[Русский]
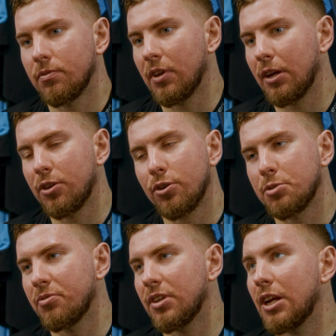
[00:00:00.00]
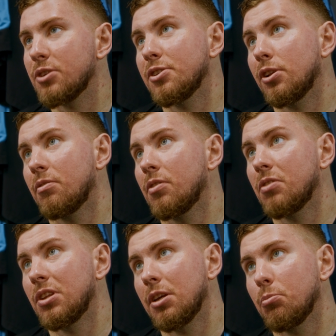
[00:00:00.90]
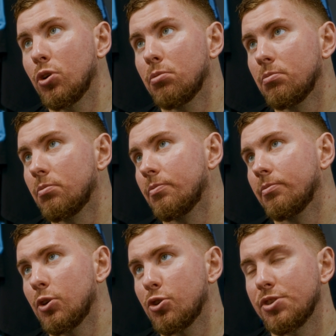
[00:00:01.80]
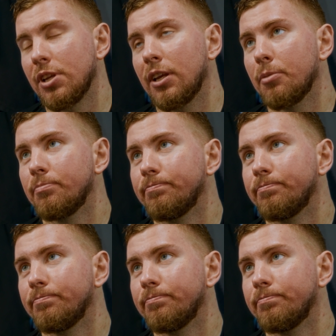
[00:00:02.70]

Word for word: Я еще раз повторяю, сделаю выводы и будем еще сильнее.